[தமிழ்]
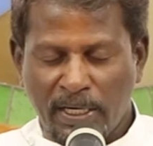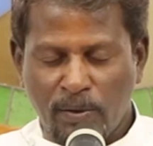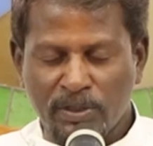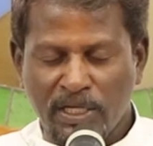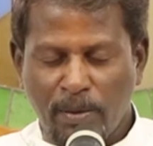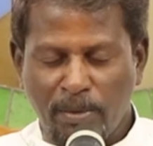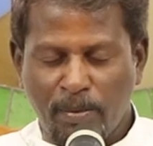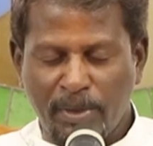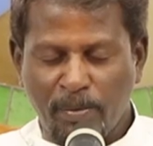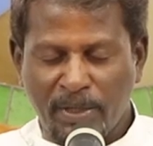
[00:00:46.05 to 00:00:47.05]
கடவுள்
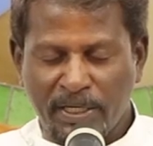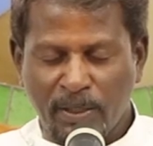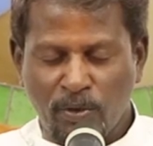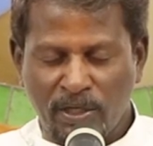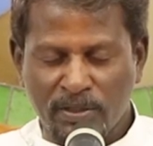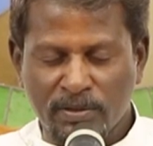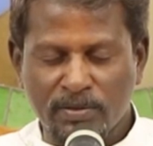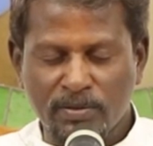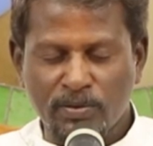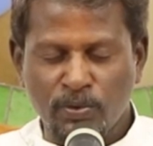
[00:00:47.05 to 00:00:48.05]
தாமே அப்படிப்பட்ட ஒரு
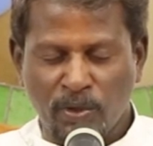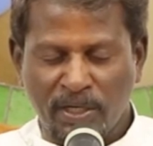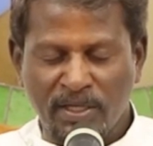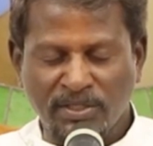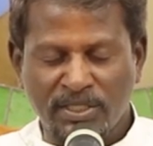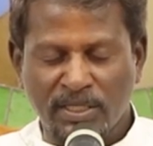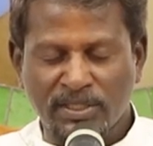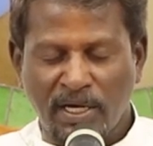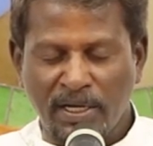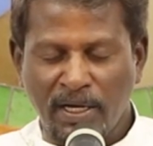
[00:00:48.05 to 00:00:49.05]

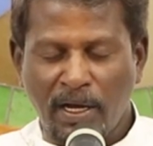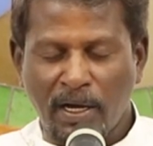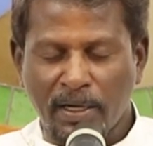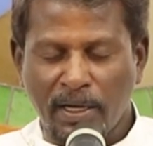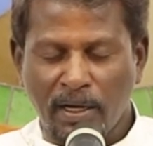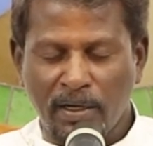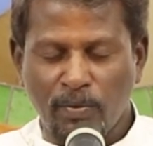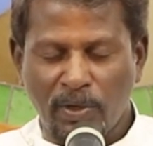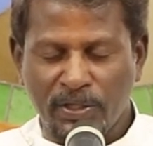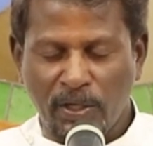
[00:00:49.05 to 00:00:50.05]
துரதிருஷ்டசாலிகளாக
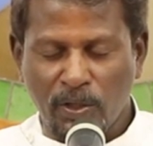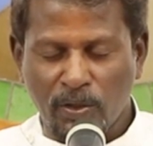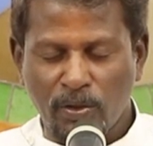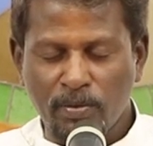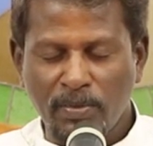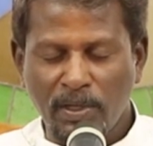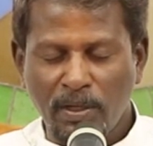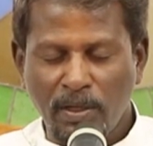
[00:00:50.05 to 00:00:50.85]
நாங்கள் வந்திருக்கிறோம்